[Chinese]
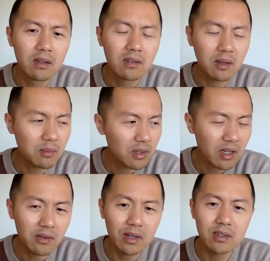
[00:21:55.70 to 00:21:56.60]
真不
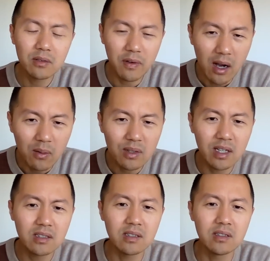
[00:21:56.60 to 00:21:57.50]
开玩笑，法国
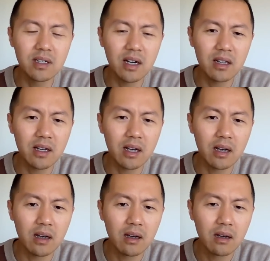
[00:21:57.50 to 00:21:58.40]
才几家呢？
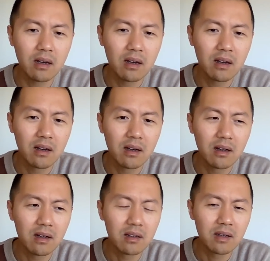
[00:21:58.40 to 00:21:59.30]

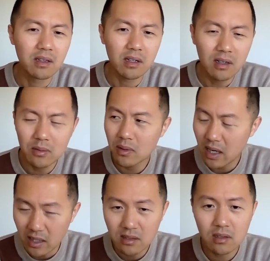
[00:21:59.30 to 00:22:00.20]
那德国
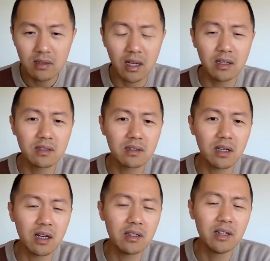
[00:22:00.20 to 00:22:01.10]
还是还是
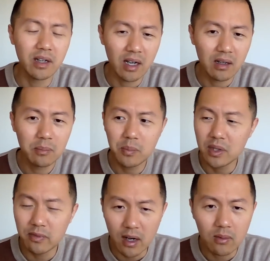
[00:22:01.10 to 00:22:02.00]
也
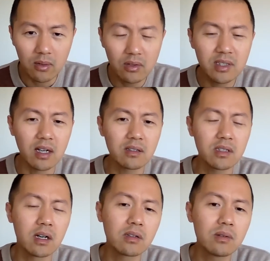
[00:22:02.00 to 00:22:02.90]
比法国都强
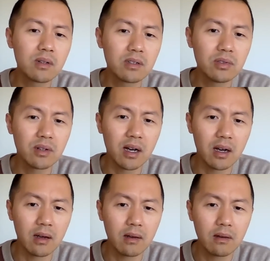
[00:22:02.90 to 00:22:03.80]
强多了去
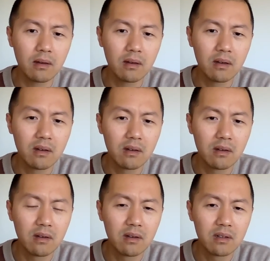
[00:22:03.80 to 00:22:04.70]
了。
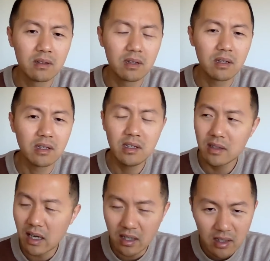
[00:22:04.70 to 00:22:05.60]
真的，
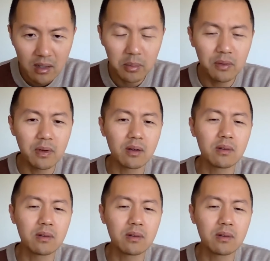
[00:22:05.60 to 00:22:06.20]
意大利比法